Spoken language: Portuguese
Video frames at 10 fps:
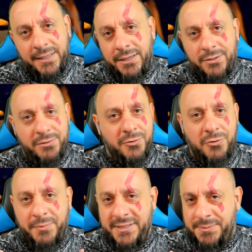eu não vou
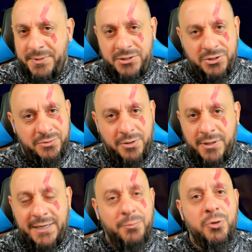comer esse peixinho não,
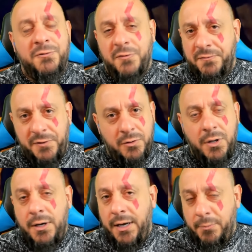cara, é muito fofinho,
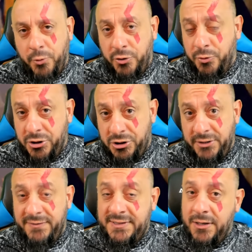é muito bonitinho,
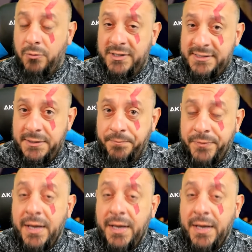deve ser algo assim.